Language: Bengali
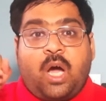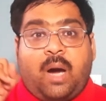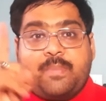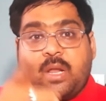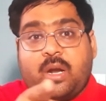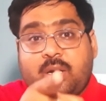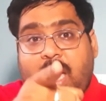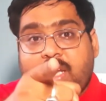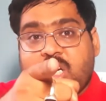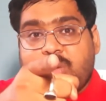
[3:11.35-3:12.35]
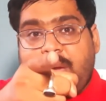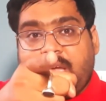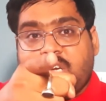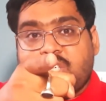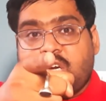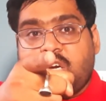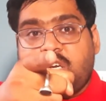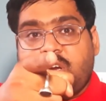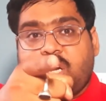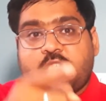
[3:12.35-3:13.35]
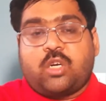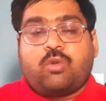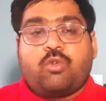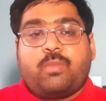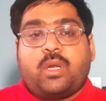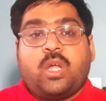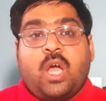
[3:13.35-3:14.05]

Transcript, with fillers: আপনারা ডাইরেক্ট ব্যাংকের সঙ্গে ইন্টারাকশান করবেন